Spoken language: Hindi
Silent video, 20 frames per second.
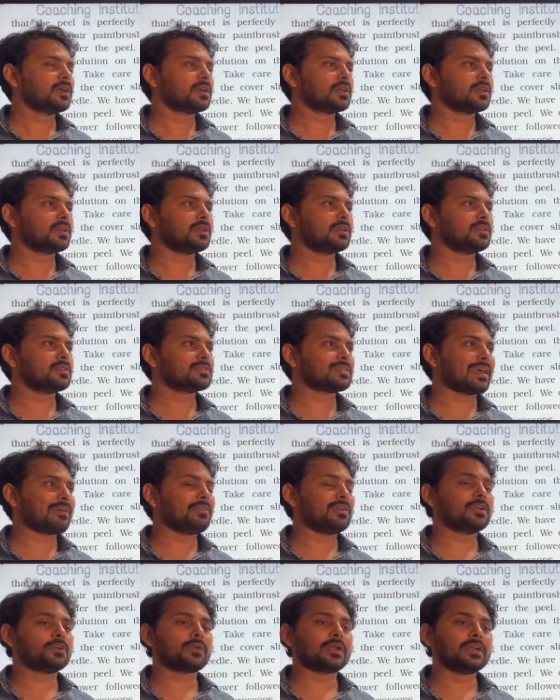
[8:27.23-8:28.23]
कि
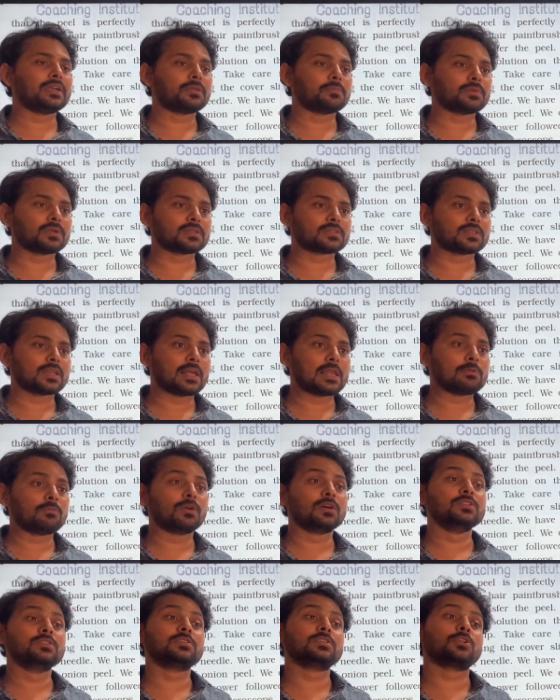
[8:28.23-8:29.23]
720 पिक्सल
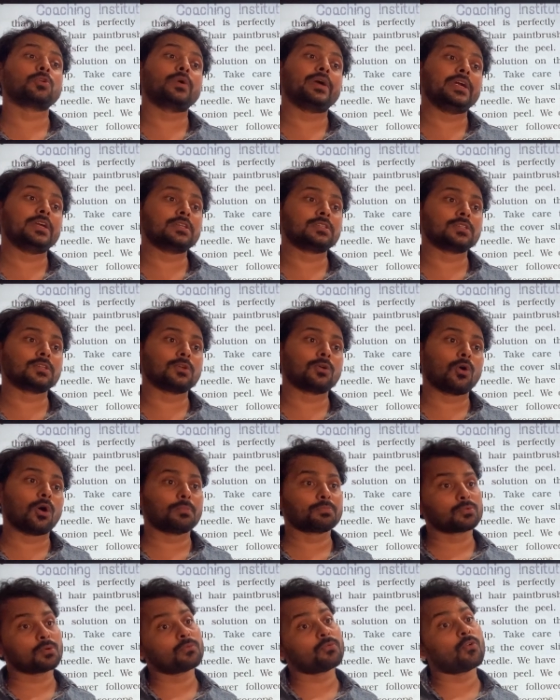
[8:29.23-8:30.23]
1080
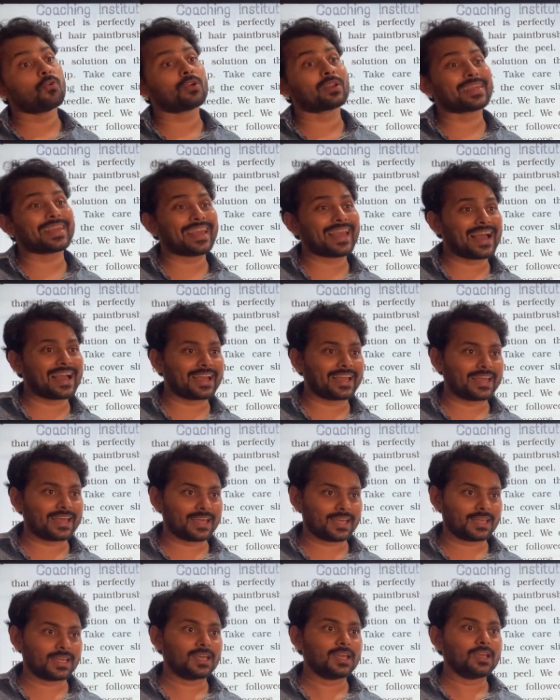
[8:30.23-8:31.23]
अब तो 4K आ गया
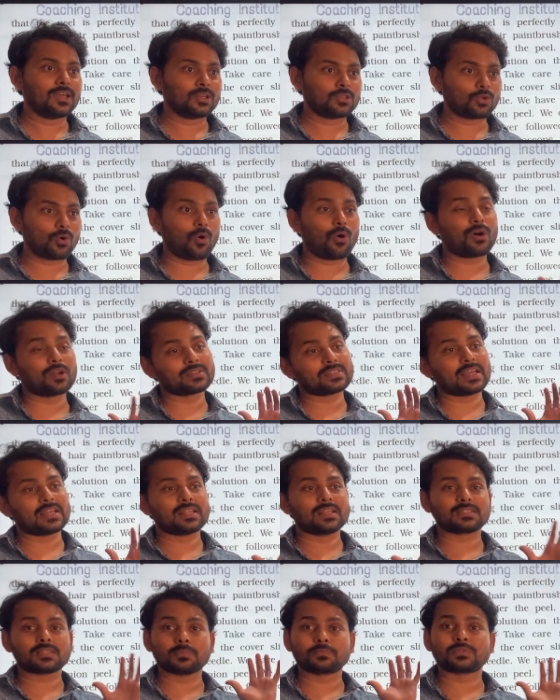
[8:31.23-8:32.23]
है तो और
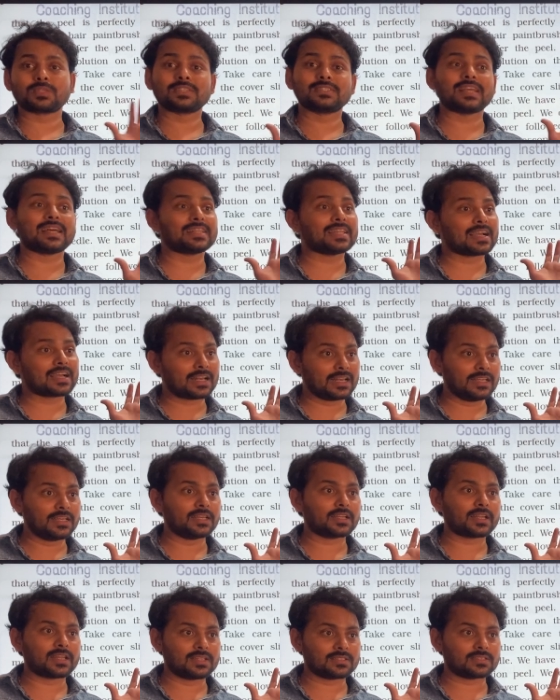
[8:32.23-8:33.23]
ज्यादा सबसे ज्यादा
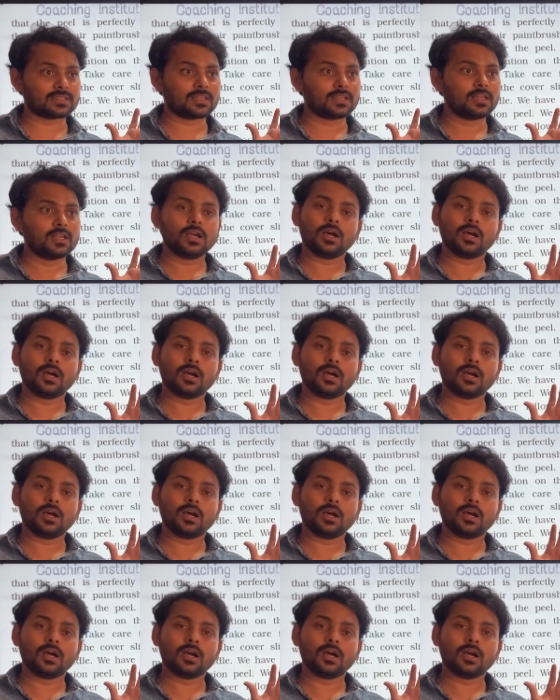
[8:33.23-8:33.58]
क्लियर है ऐसे